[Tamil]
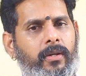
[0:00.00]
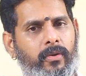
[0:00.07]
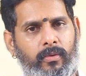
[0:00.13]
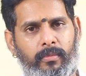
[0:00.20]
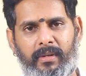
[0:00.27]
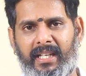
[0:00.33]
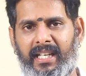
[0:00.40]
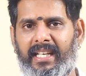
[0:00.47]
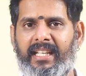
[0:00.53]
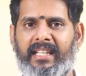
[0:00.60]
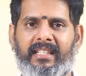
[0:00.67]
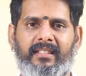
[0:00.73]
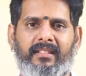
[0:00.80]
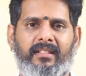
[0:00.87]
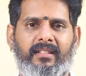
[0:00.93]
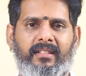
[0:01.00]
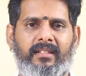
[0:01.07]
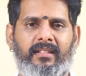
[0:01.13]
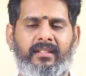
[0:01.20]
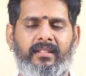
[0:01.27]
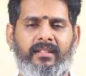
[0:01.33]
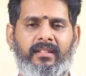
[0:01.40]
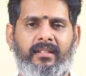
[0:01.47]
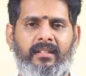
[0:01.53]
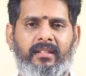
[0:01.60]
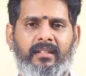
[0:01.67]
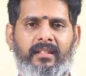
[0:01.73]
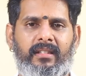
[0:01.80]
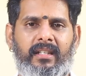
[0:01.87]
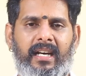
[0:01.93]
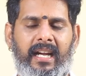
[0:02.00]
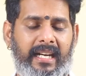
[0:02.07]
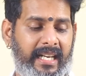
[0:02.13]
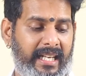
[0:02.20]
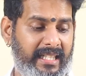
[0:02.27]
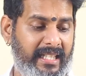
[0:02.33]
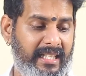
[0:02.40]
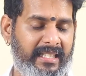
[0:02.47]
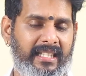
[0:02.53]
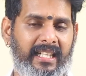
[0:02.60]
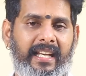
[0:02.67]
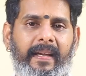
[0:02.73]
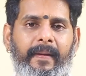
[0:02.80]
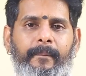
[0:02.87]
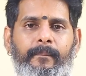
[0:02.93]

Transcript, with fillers: ரொம்ப நல்லது அன்றைய தினத்தில்